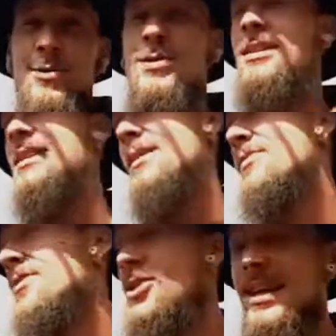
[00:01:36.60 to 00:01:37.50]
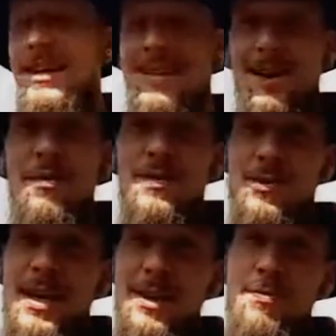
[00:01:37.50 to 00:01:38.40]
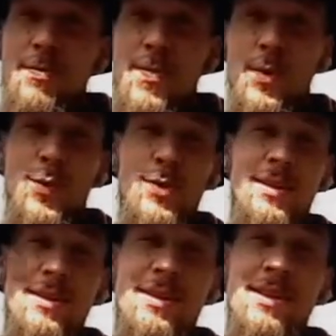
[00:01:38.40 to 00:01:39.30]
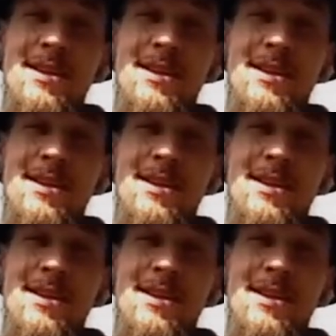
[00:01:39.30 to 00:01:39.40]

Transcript: unser Selbstverständnis aufzugeben und